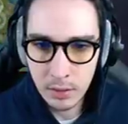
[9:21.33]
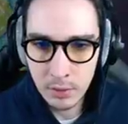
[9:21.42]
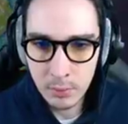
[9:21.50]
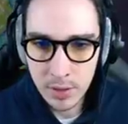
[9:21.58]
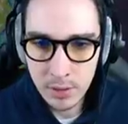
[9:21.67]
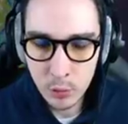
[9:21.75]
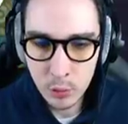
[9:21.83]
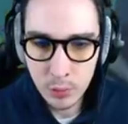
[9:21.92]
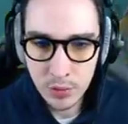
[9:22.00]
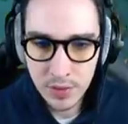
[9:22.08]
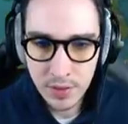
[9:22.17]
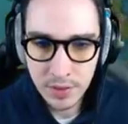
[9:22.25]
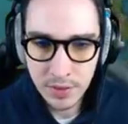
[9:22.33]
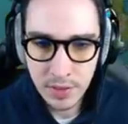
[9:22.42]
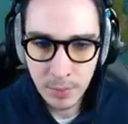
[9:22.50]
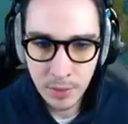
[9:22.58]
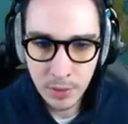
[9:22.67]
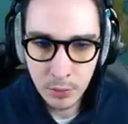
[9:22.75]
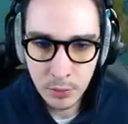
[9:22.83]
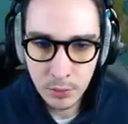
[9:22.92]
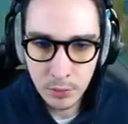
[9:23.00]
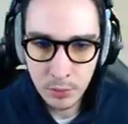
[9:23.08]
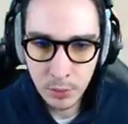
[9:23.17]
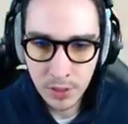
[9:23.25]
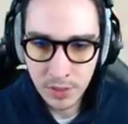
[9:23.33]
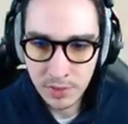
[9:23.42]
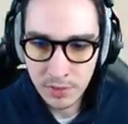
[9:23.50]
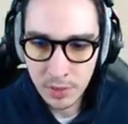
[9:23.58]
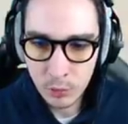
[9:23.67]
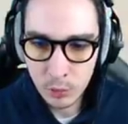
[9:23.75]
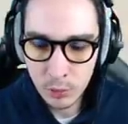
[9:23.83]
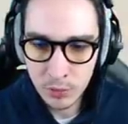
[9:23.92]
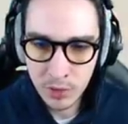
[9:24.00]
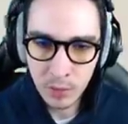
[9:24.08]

Euh, mais du coup s'il n'y a pas de, cristal ou